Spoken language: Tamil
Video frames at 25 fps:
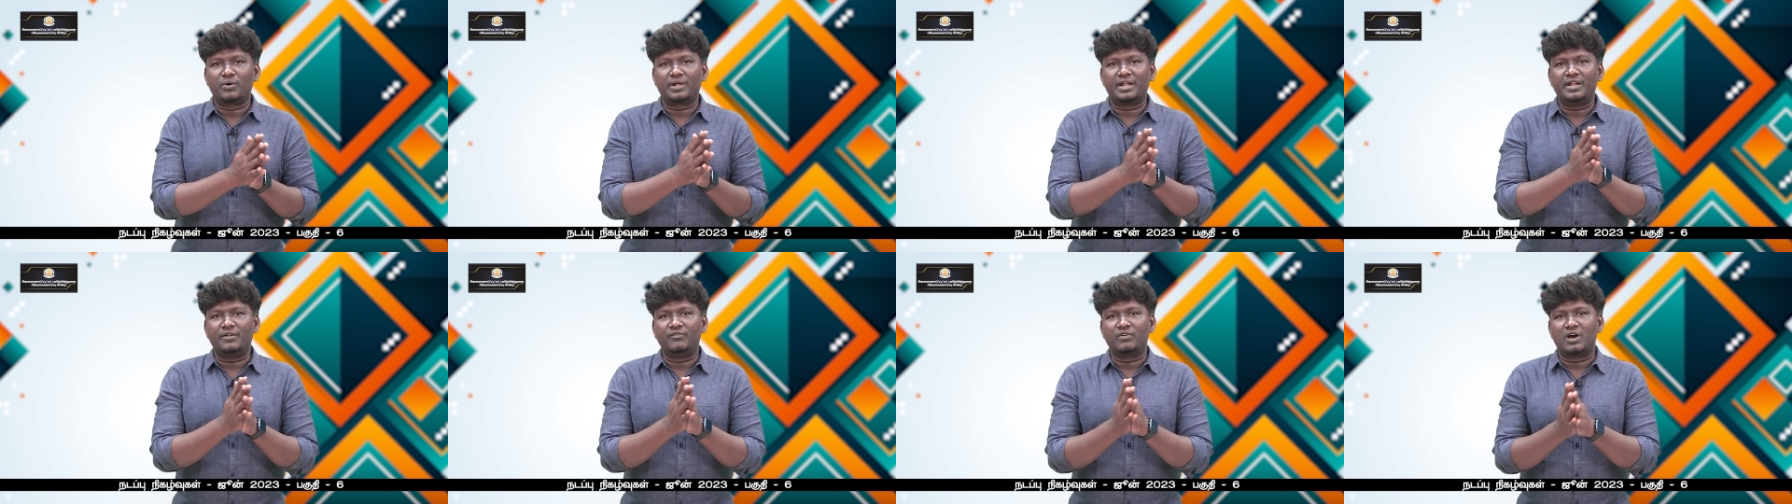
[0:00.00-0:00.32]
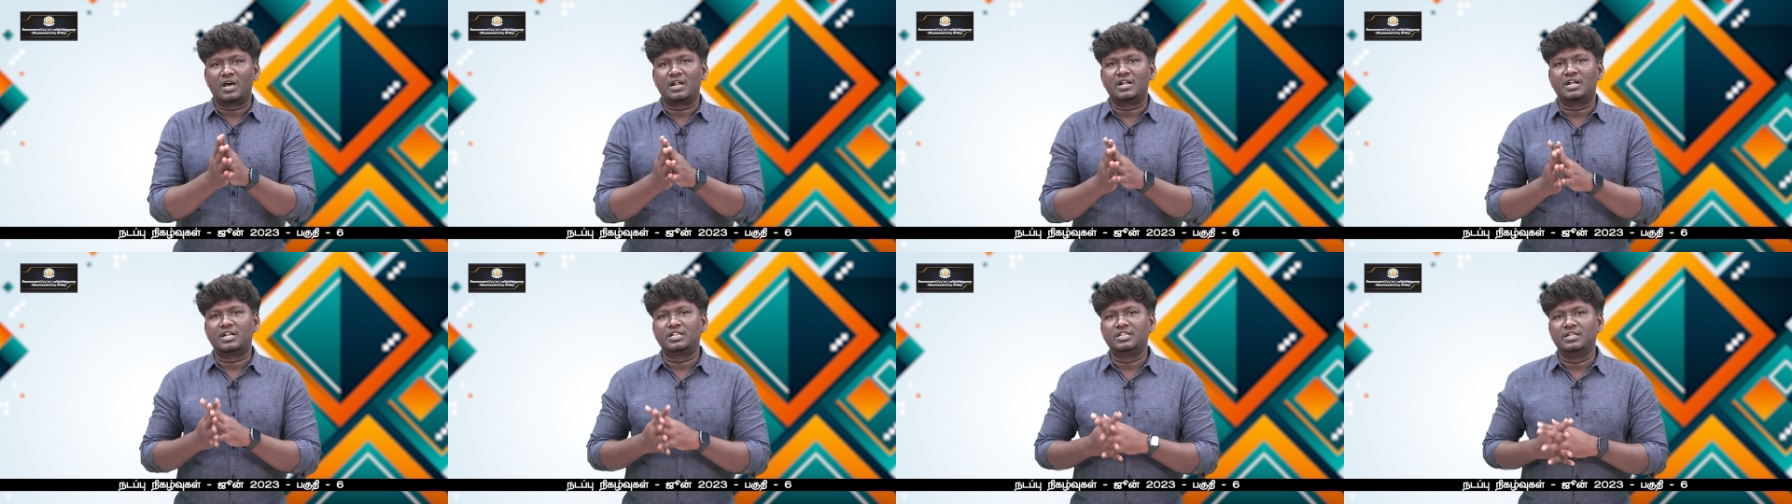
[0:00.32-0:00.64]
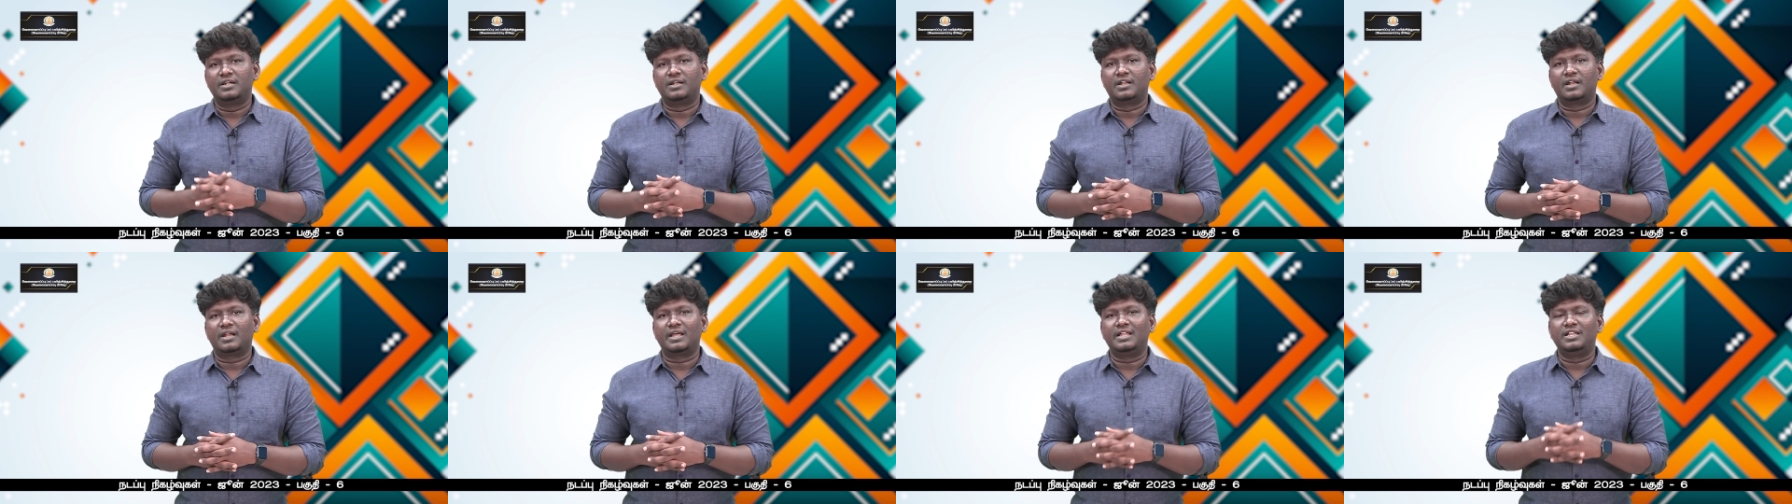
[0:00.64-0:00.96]
உக்ரைன் வார்
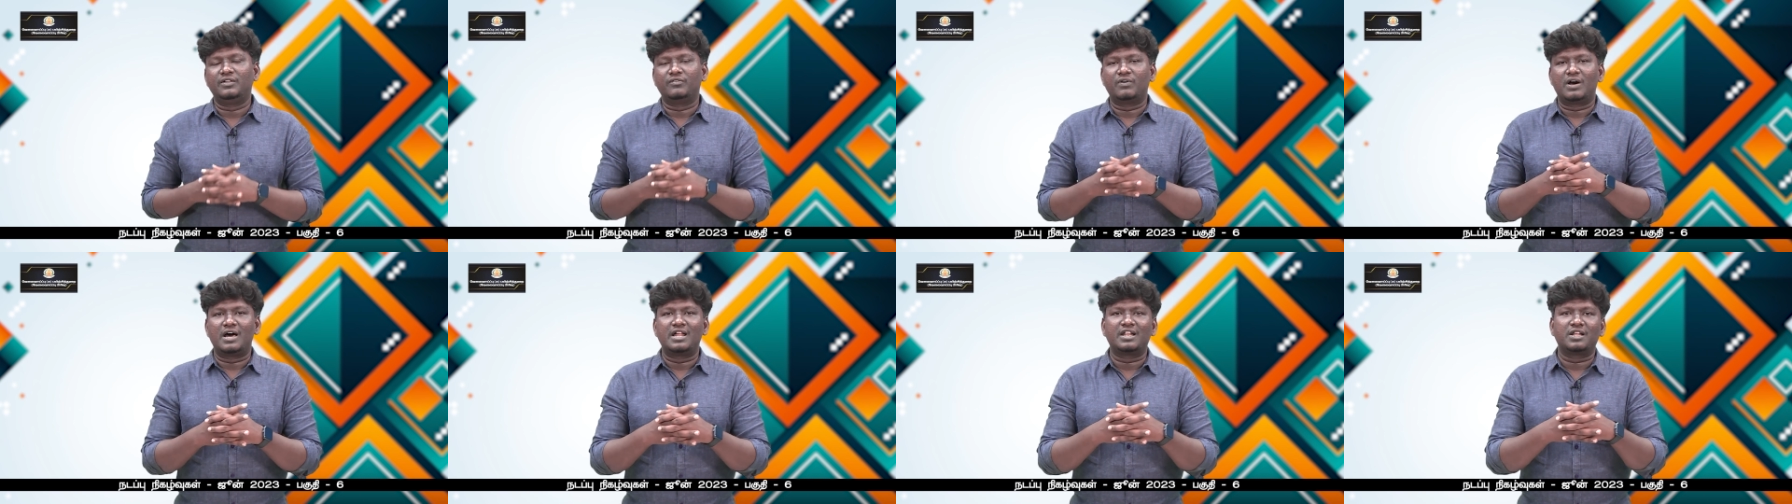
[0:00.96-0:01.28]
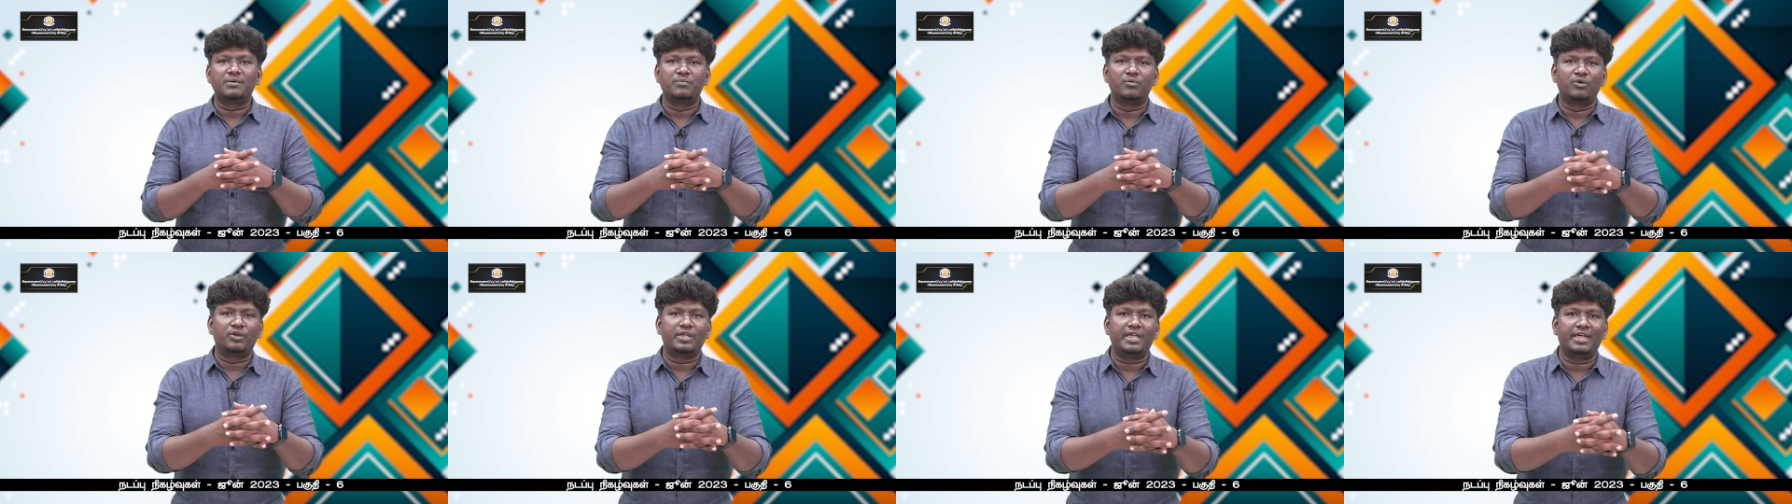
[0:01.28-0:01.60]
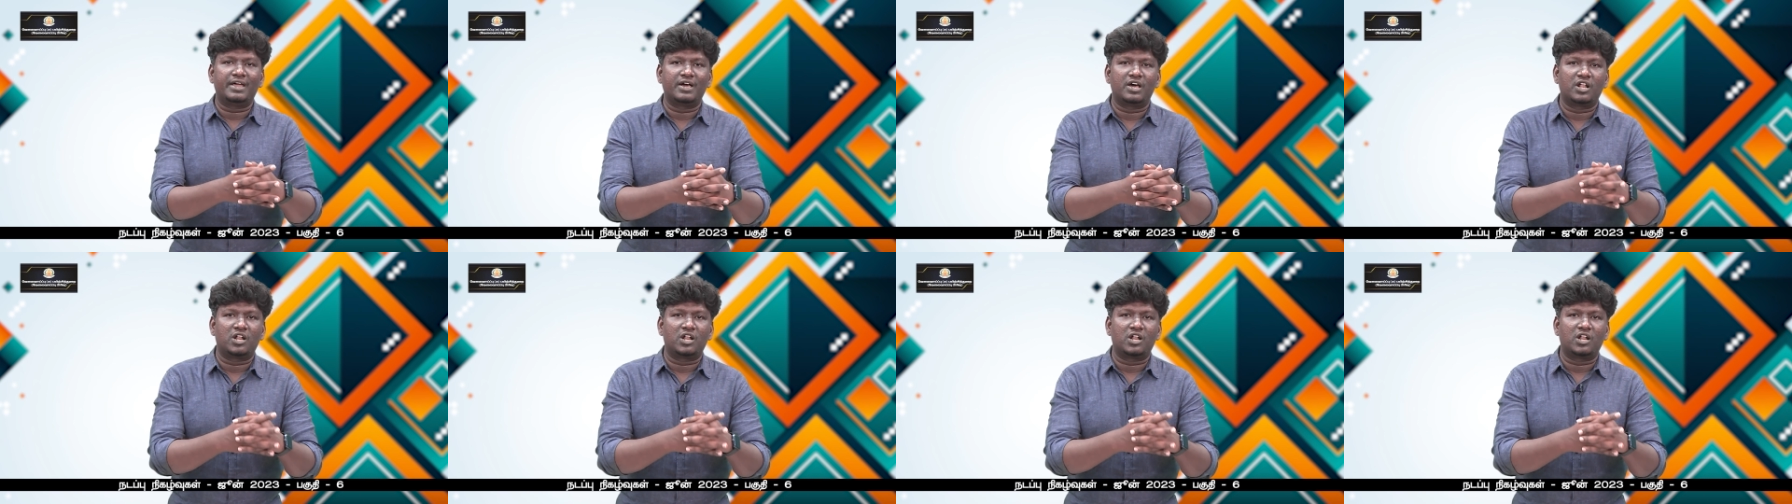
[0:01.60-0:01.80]
நடந்துட்டு இருக்கு இந்த வாருக்கு முக்கிய